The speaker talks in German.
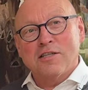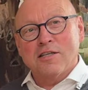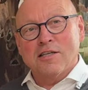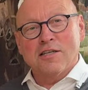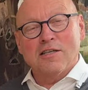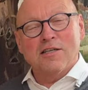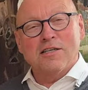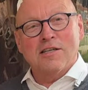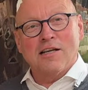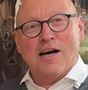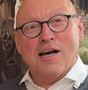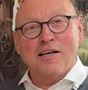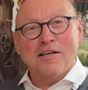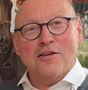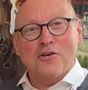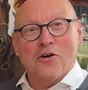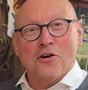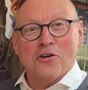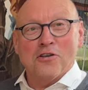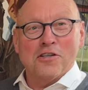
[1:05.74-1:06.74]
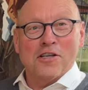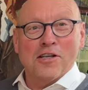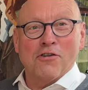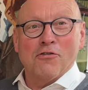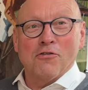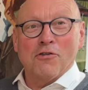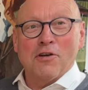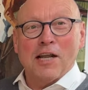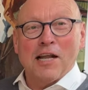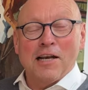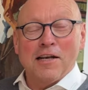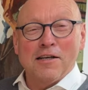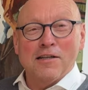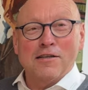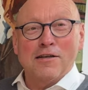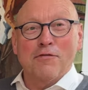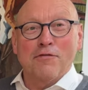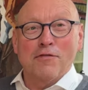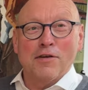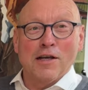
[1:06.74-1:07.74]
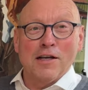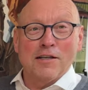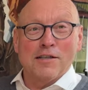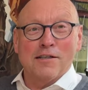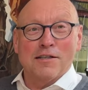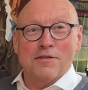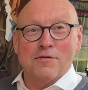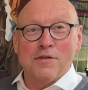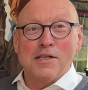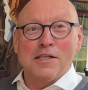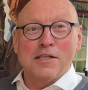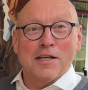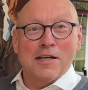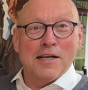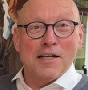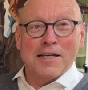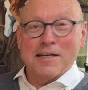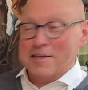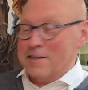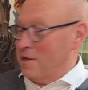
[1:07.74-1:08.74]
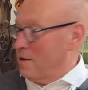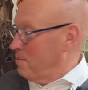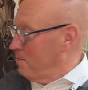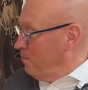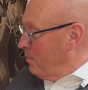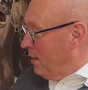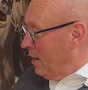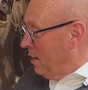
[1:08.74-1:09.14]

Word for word: sind, Eichhörnchen und ähnlich gefährliches Wild erlegt haben.